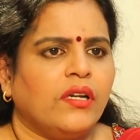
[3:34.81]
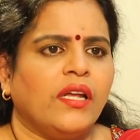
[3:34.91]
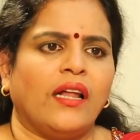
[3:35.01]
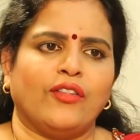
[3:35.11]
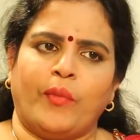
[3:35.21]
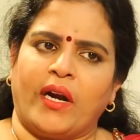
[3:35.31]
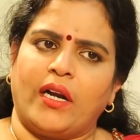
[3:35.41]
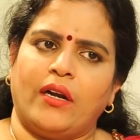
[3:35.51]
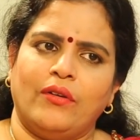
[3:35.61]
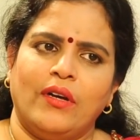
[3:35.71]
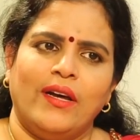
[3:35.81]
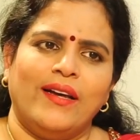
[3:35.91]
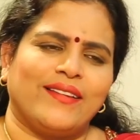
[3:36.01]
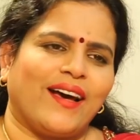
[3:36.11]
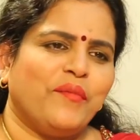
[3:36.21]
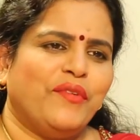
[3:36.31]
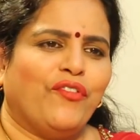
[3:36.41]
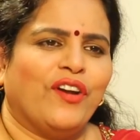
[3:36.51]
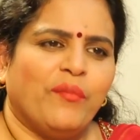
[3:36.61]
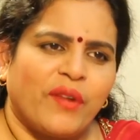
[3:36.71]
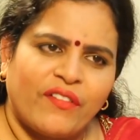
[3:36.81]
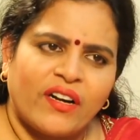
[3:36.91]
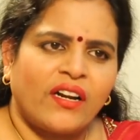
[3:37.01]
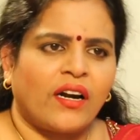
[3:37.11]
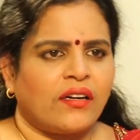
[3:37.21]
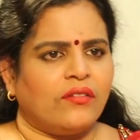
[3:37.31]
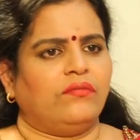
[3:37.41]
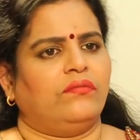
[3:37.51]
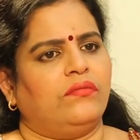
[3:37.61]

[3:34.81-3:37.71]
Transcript: నేను వాళ్ళతో మాట్లాడను సార్ మీ ఫోన్ నెంబర్ ఇవ్వండి అని అడగను